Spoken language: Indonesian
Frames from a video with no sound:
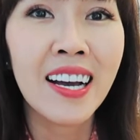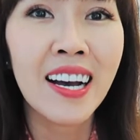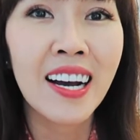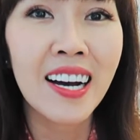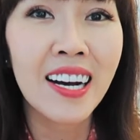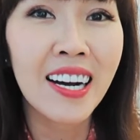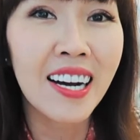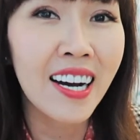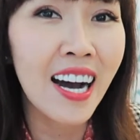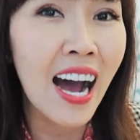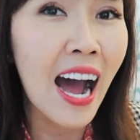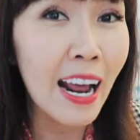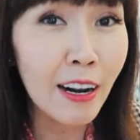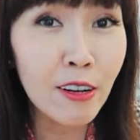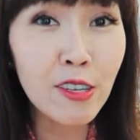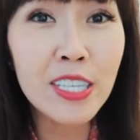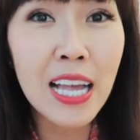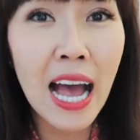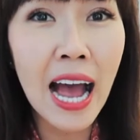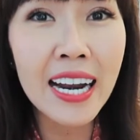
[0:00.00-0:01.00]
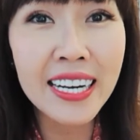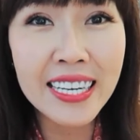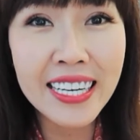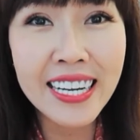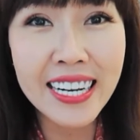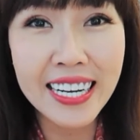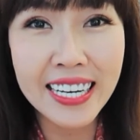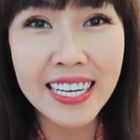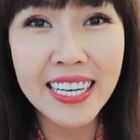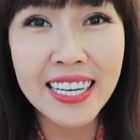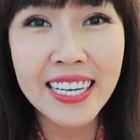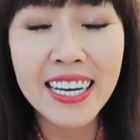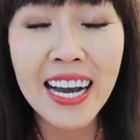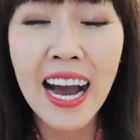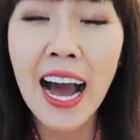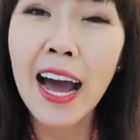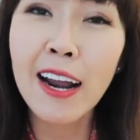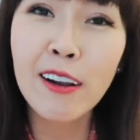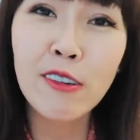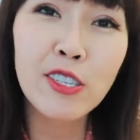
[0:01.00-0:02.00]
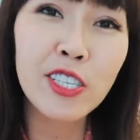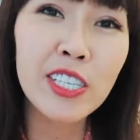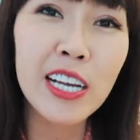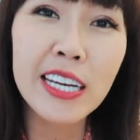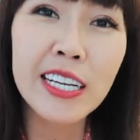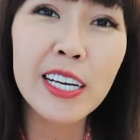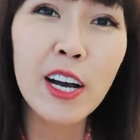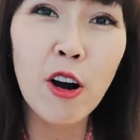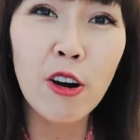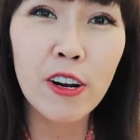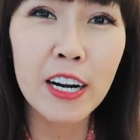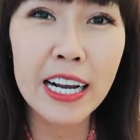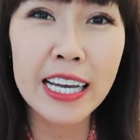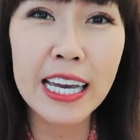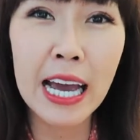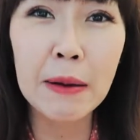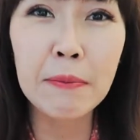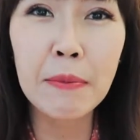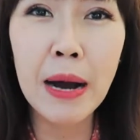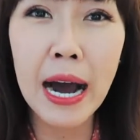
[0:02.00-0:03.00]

uh, harus tahan diri, harus jadi orang yang